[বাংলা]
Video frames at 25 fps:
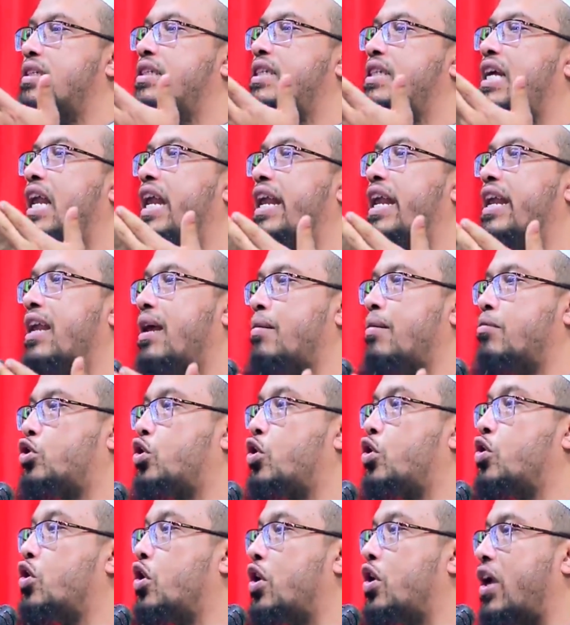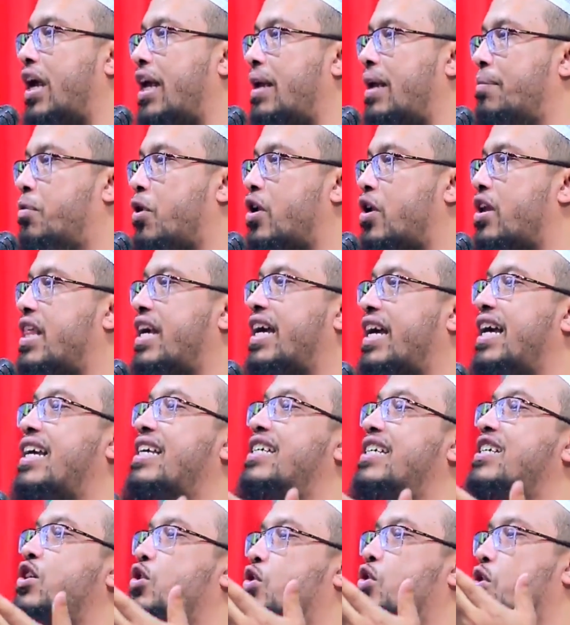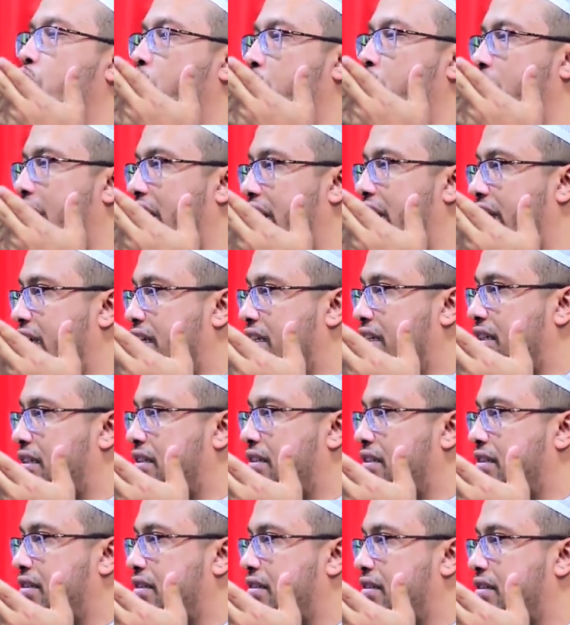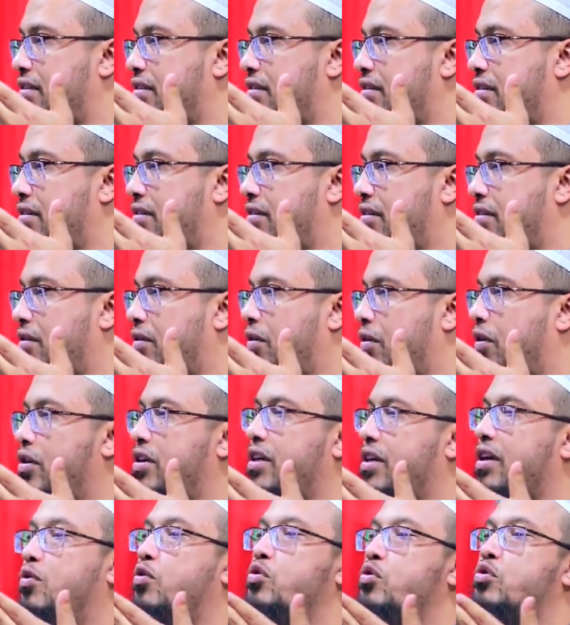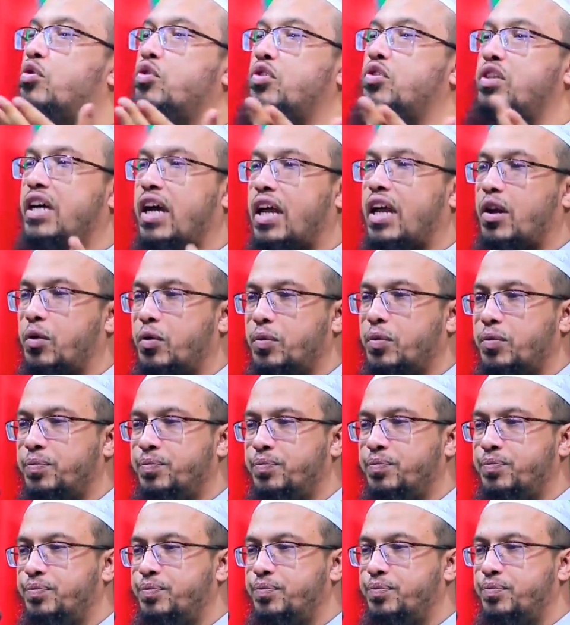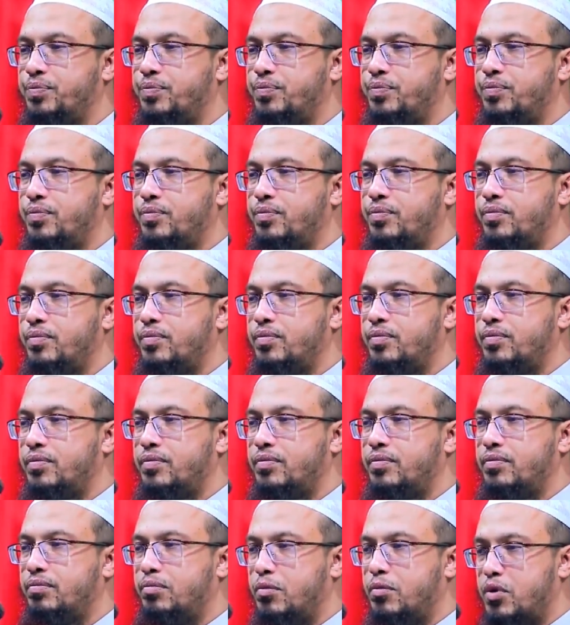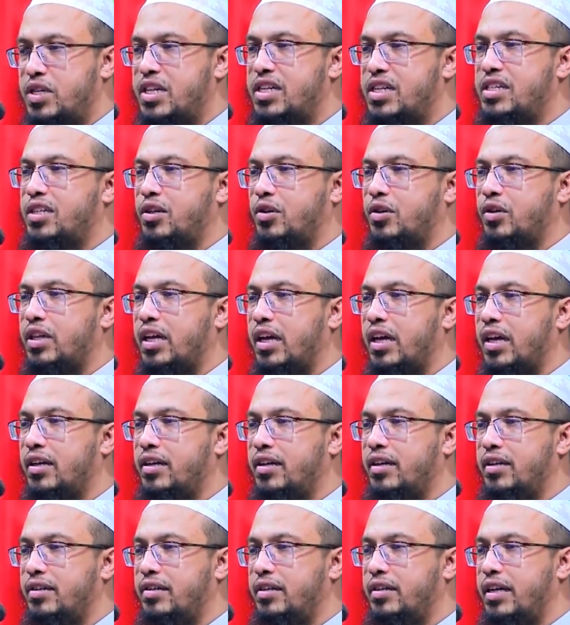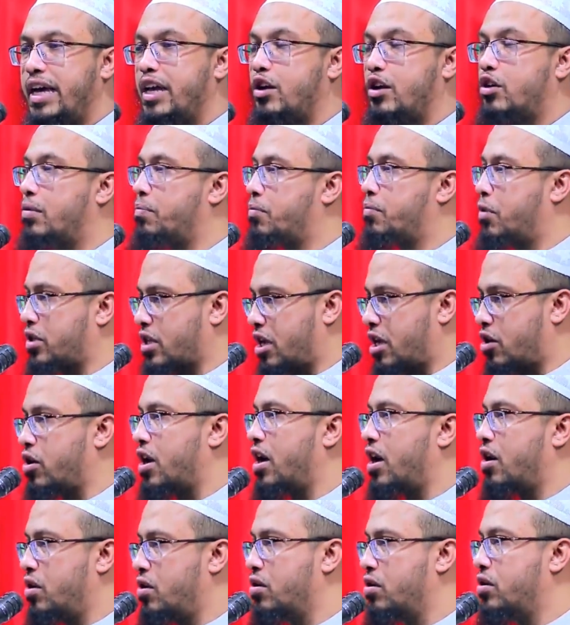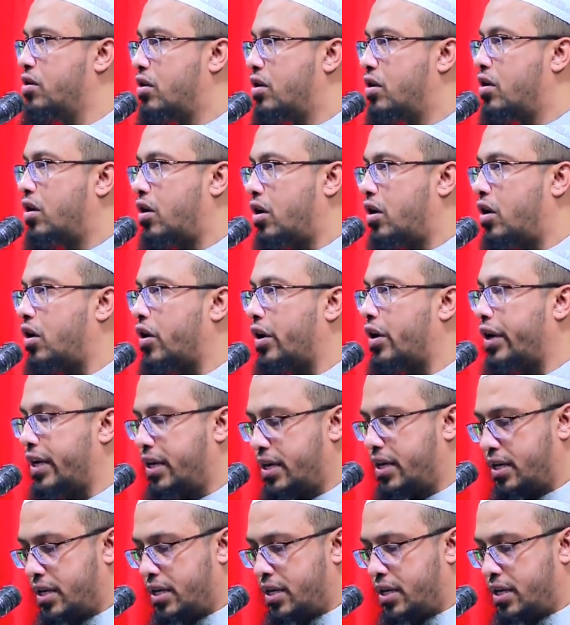ছেলের নাম সুন্দর আলী পরে দেখে কিসে সুন্দর আলী ওইটা কুচকুচে কালো বুঝে আসছে কথা এরকম প্রতারণাও হয়